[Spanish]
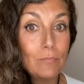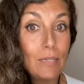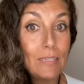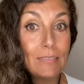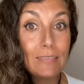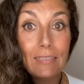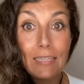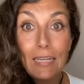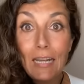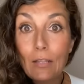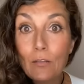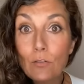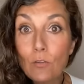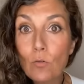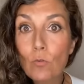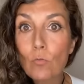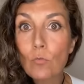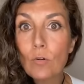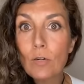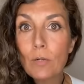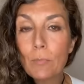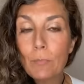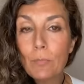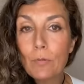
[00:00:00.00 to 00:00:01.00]
estirando el
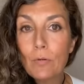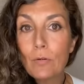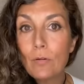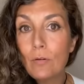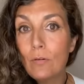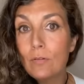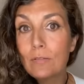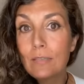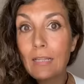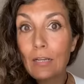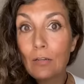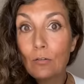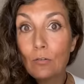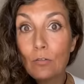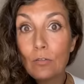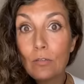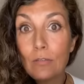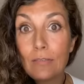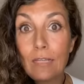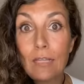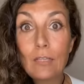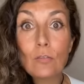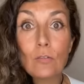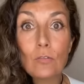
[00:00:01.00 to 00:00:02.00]
cuerpo,
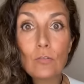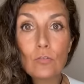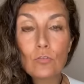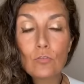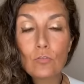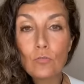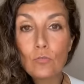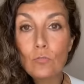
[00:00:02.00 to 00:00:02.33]
dándonos